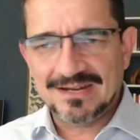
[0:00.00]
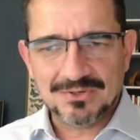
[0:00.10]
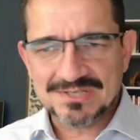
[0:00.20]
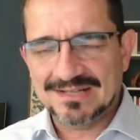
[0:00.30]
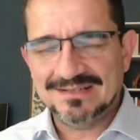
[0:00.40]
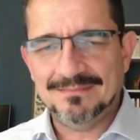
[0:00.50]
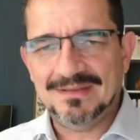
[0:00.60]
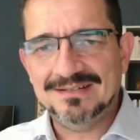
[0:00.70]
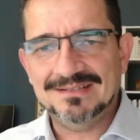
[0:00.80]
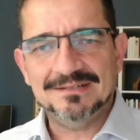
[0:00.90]

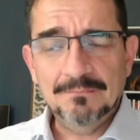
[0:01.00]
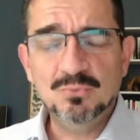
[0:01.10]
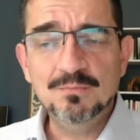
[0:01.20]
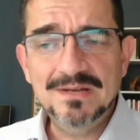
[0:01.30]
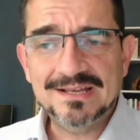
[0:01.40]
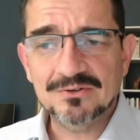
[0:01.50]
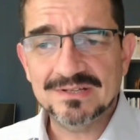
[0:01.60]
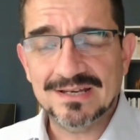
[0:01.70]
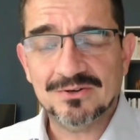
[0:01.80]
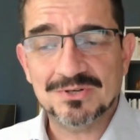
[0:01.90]
costantemente pubblicano delle
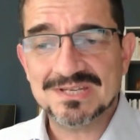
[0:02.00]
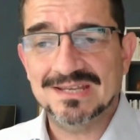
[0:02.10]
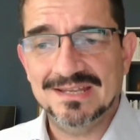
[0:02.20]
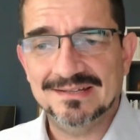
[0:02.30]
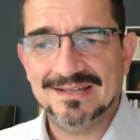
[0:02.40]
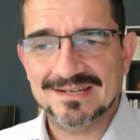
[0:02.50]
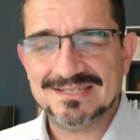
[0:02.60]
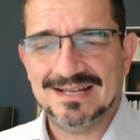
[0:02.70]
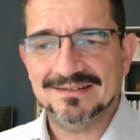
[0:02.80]
cose interessanti.